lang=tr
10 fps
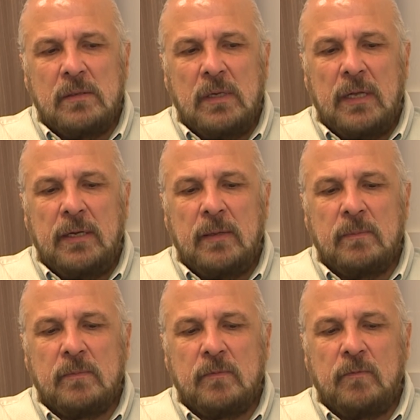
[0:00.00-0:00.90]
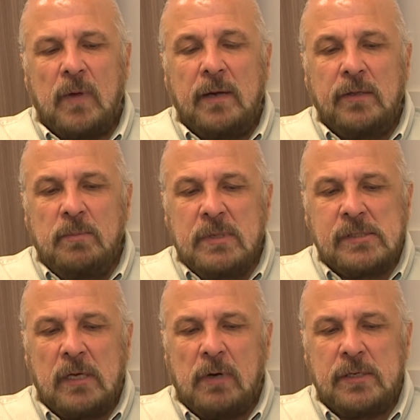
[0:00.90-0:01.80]
Yani verdiğimiz
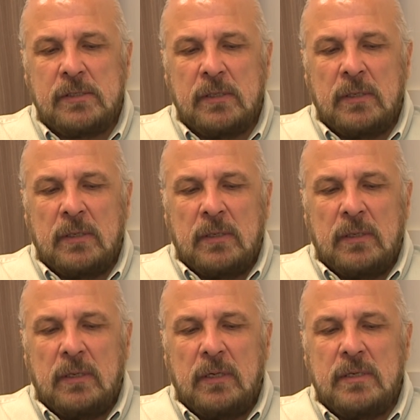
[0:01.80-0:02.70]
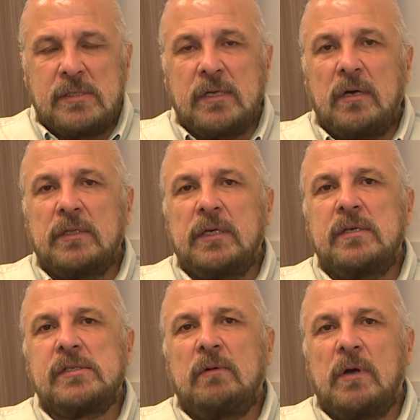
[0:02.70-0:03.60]
savaş e,
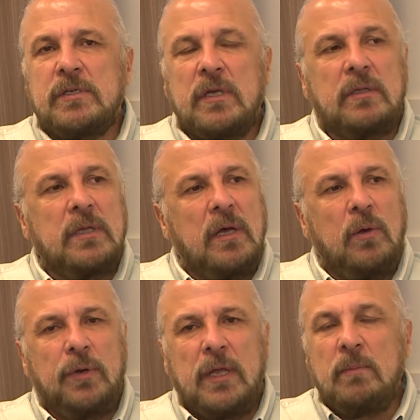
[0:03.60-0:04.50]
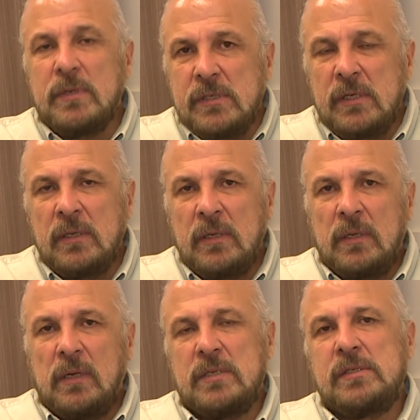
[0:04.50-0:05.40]
sahadaki savaştan daha önemlisi
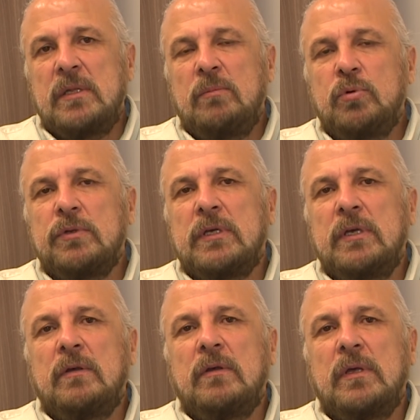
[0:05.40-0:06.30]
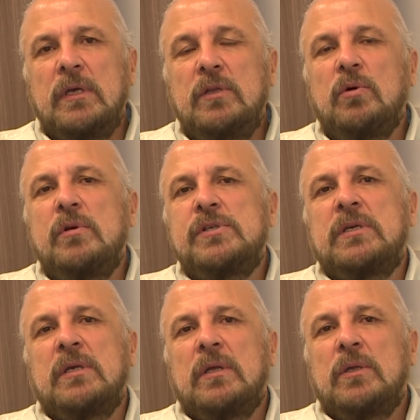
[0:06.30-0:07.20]
aslında buradaki e,
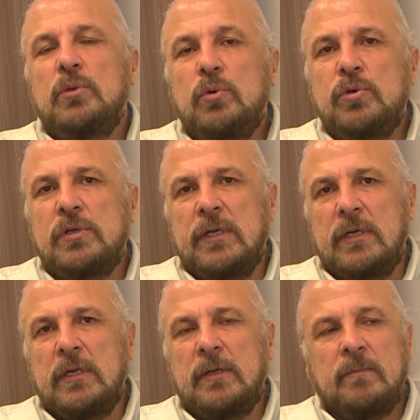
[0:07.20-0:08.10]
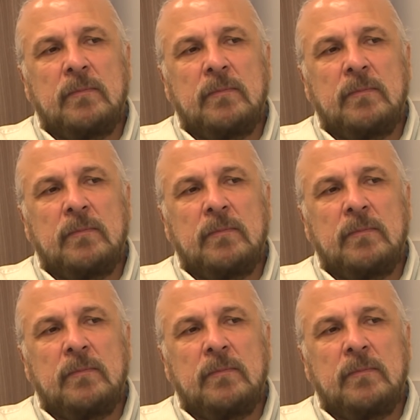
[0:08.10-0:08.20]
ideolojik duruşla ilgili.